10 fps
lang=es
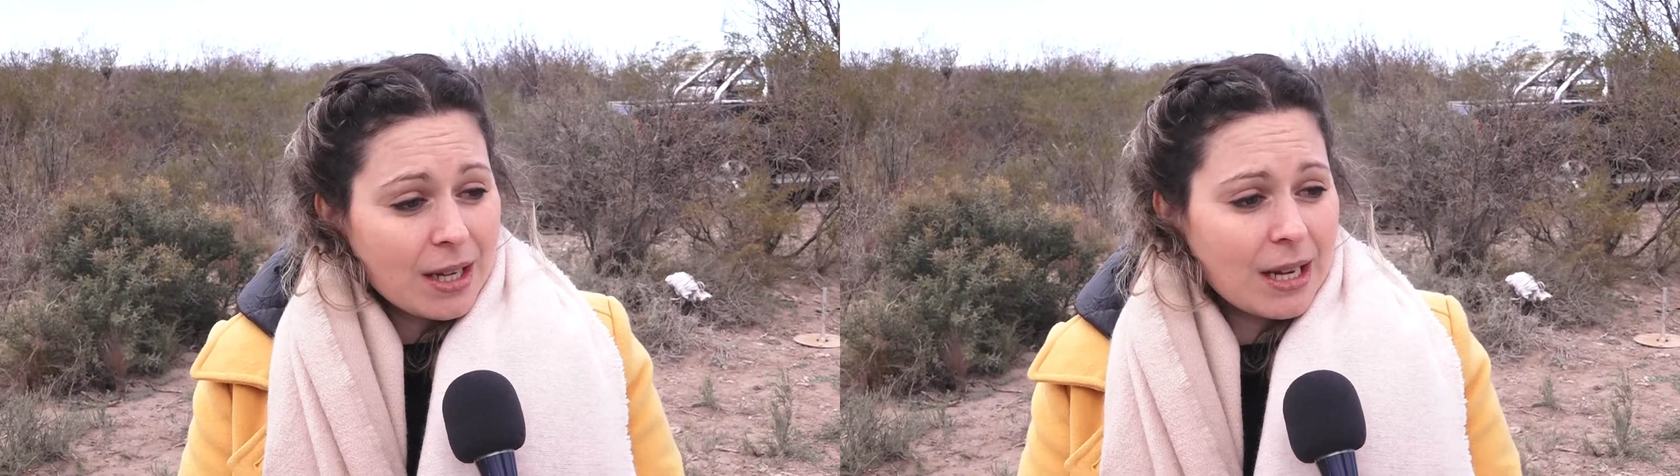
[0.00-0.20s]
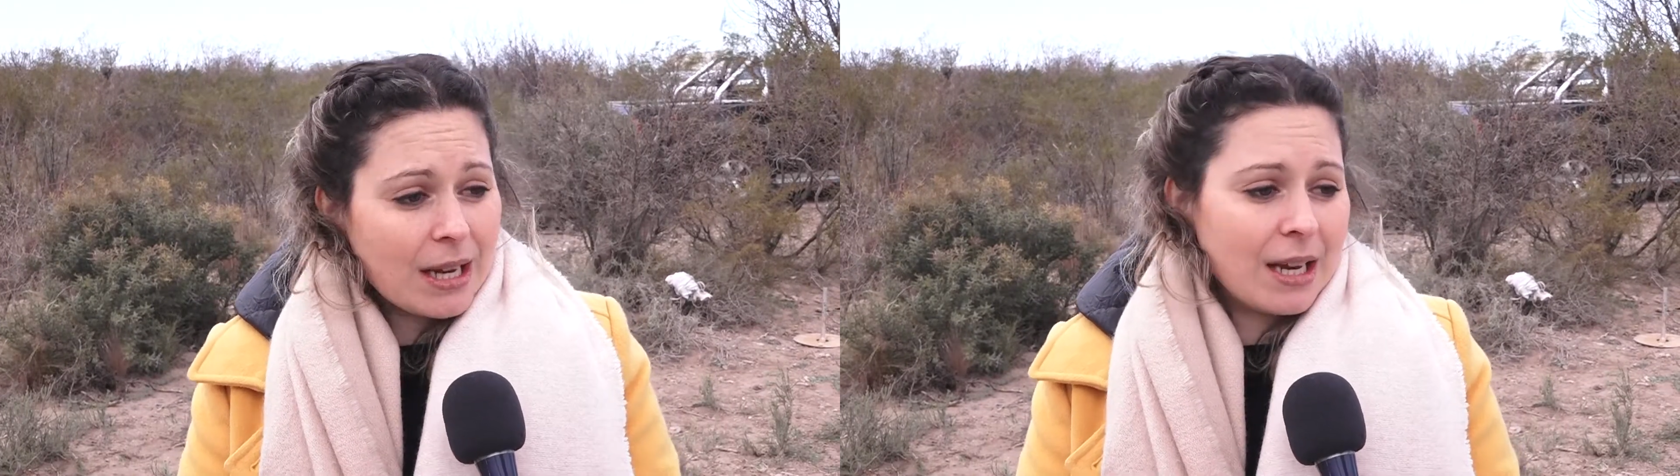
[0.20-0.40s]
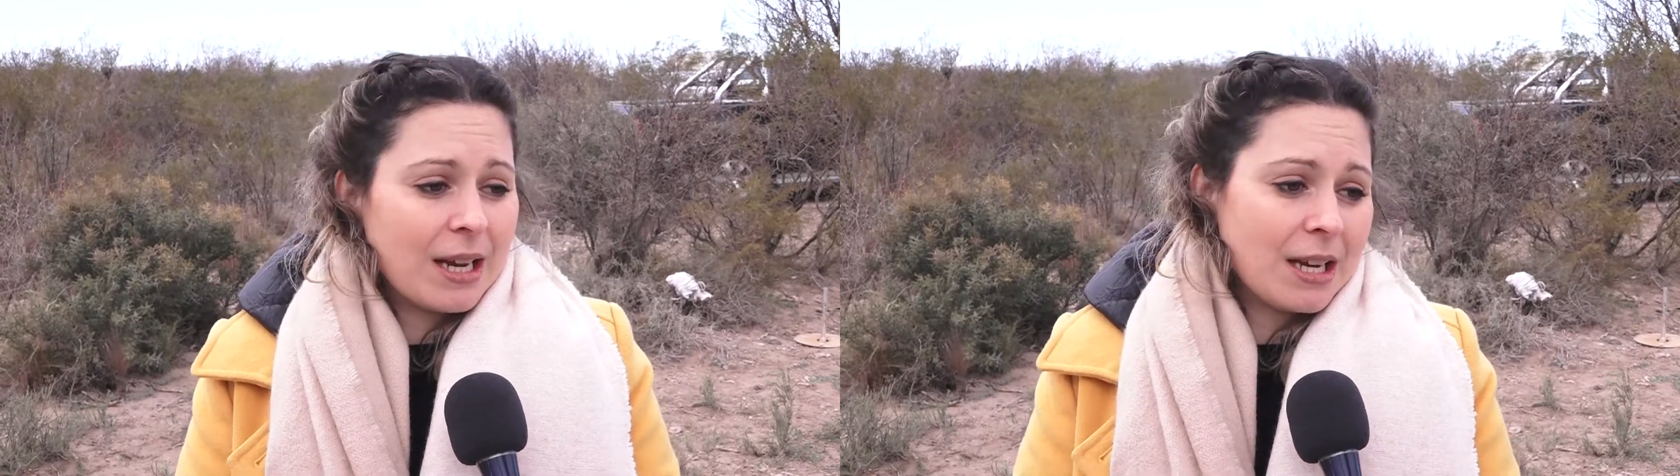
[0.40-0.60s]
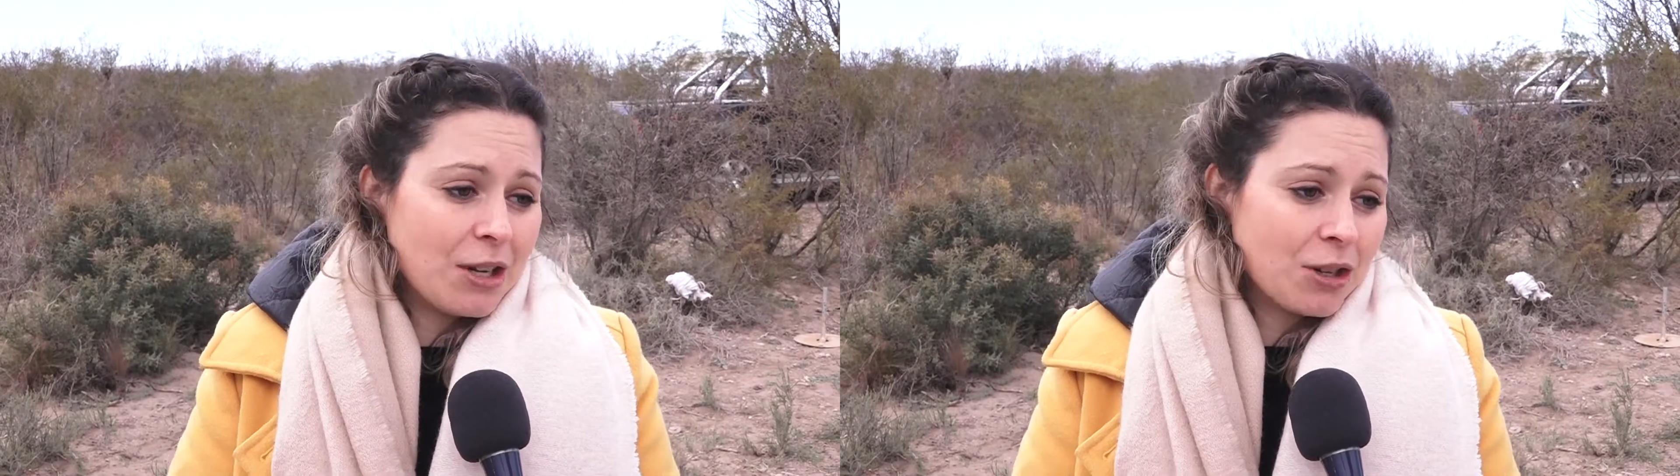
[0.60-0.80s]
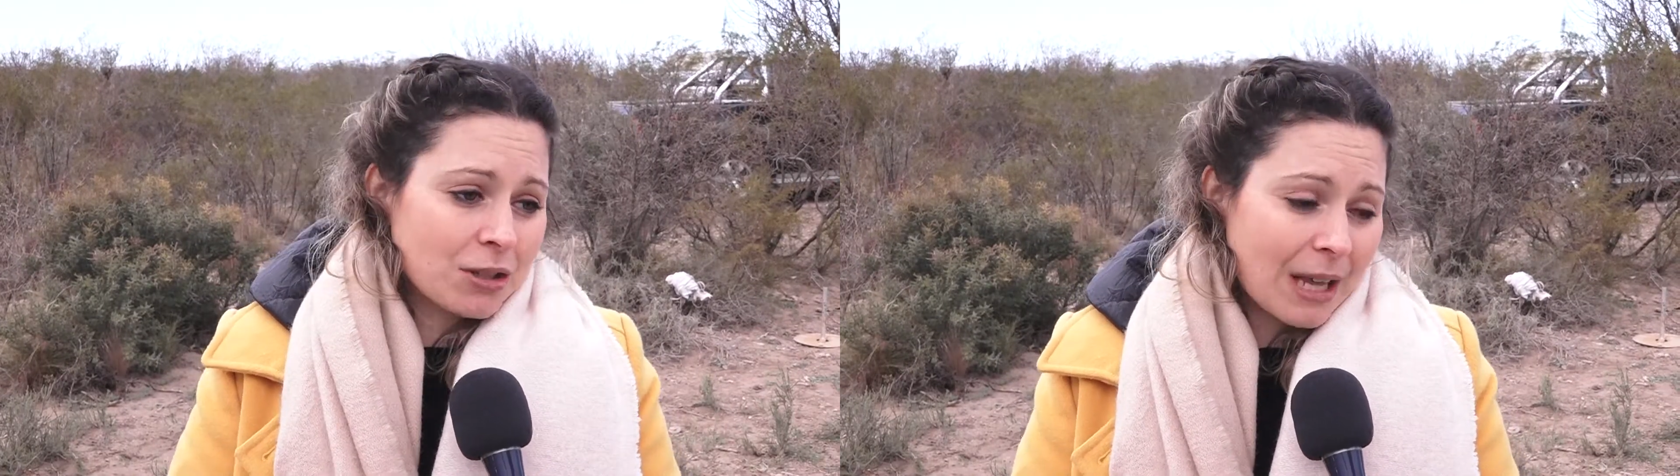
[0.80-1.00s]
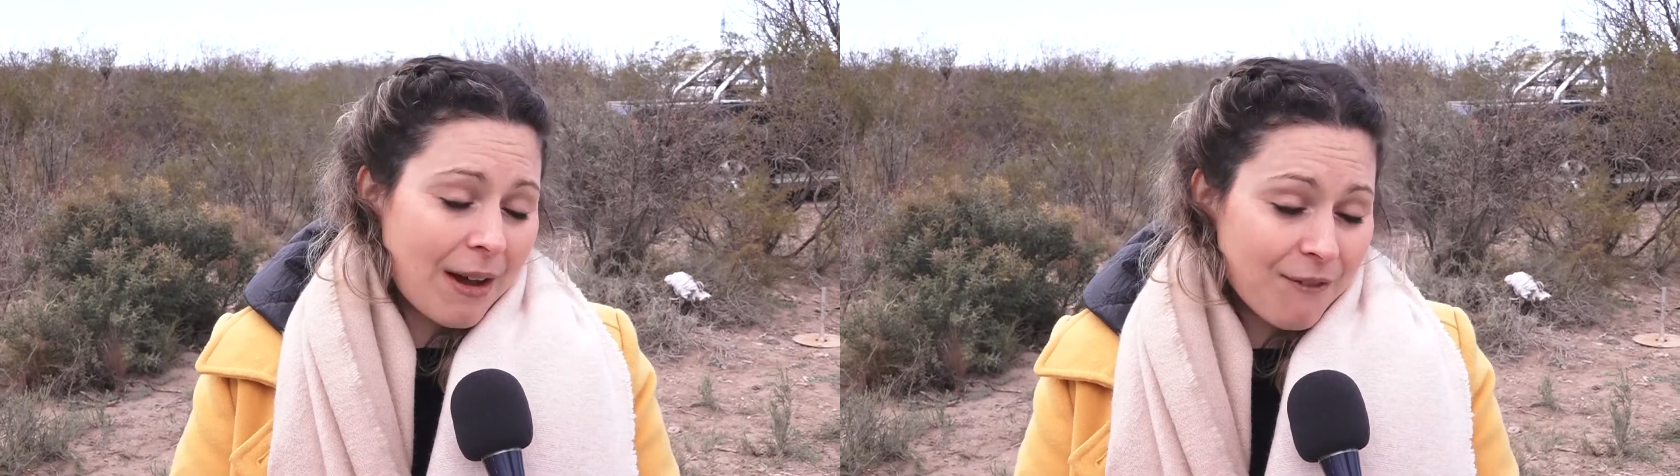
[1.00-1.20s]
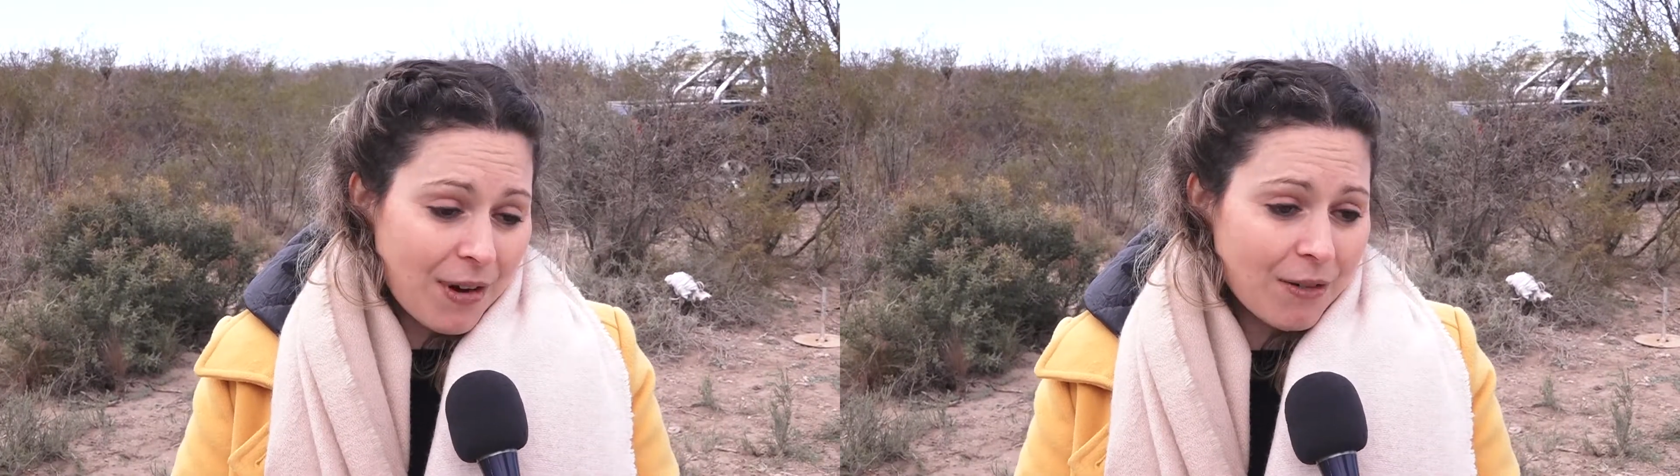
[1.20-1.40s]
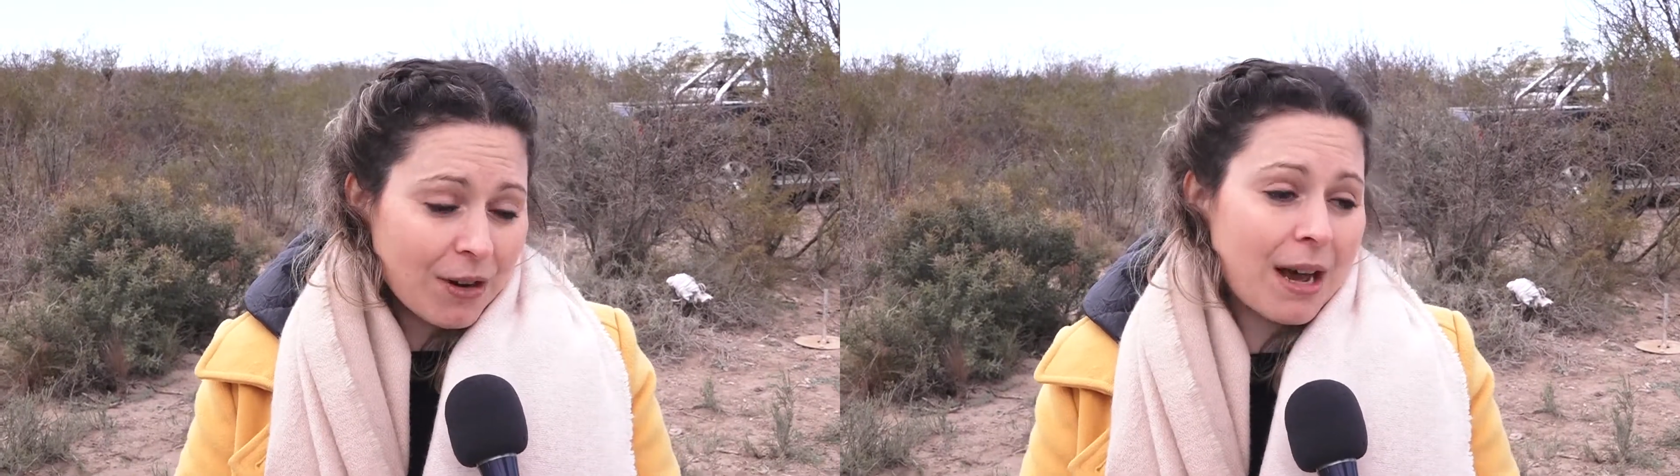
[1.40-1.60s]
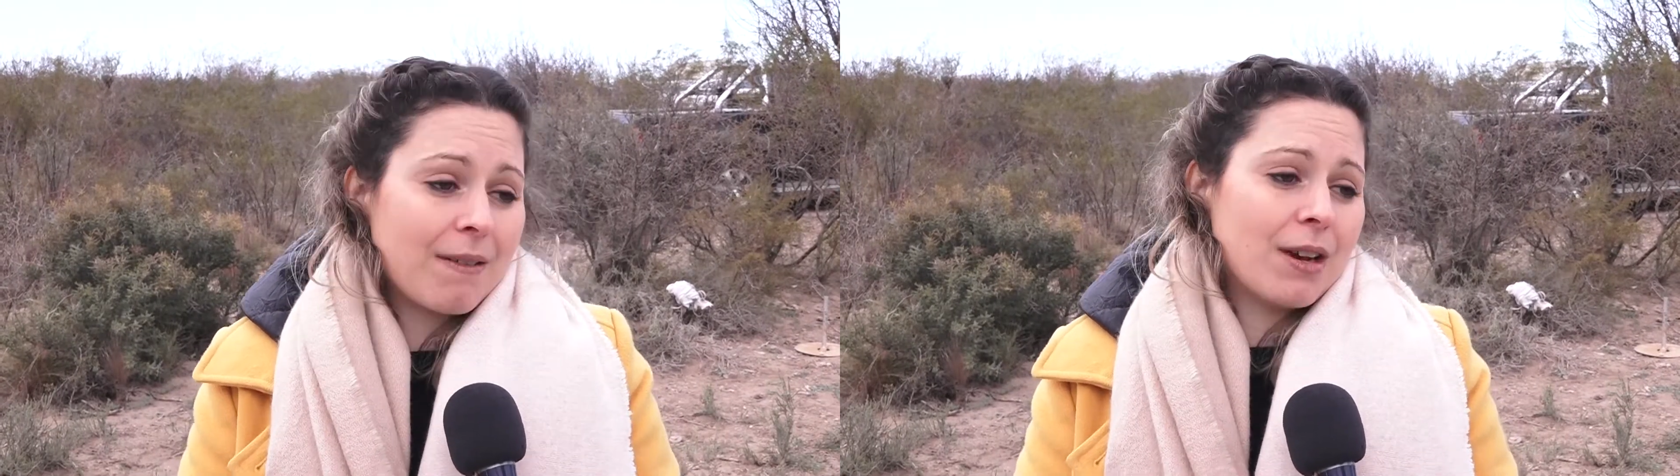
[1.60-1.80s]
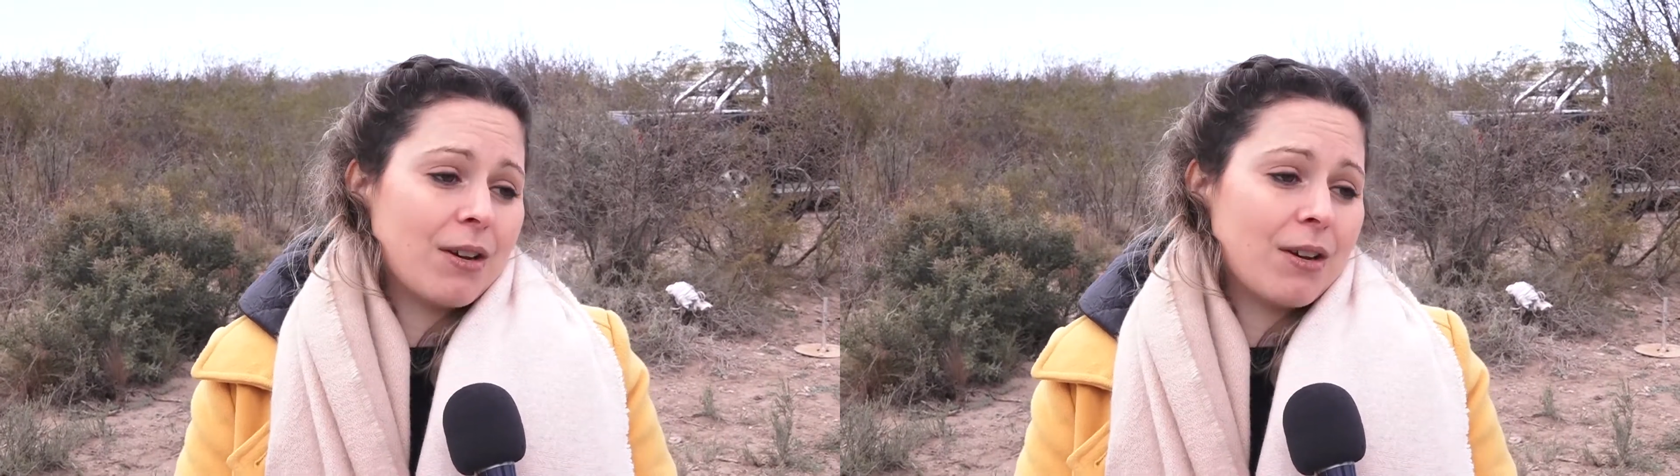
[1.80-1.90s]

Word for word: eh, y no tan favorable